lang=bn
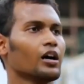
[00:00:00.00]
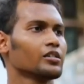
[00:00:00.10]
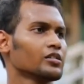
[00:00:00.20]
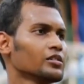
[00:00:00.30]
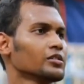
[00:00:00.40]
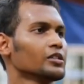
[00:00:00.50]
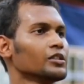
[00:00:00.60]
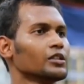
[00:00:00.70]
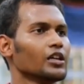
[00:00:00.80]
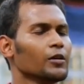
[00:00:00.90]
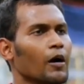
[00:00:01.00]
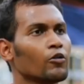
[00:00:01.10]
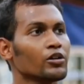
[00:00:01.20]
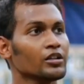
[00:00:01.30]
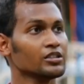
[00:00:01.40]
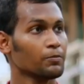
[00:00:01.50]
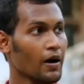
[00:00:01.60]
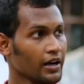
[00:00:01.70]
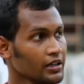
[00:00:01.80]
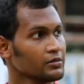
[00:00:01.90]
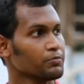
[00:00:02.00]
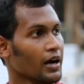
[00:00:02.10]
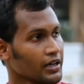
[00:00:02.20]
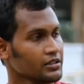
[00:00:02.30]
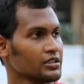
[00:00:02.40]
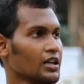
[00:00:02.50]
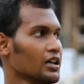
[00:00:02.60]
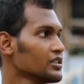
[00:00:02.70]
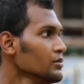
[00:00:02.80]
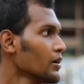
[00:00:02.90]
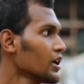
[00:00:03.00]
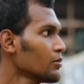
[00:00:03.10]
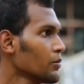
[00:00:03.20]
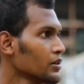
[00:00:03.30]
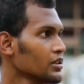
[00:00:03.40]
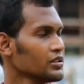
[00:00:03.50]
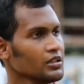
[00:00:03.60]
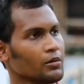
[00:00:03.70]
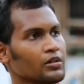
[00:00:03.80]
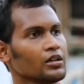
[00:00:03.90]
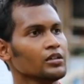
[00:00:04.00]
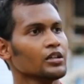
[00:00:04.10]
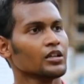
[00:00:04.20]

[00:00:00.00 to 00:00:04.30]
আর এই বাউন্ডারির যে বাইরের বাইরের যেটা আছে বাইরের ব্যাপারটাতে আমরা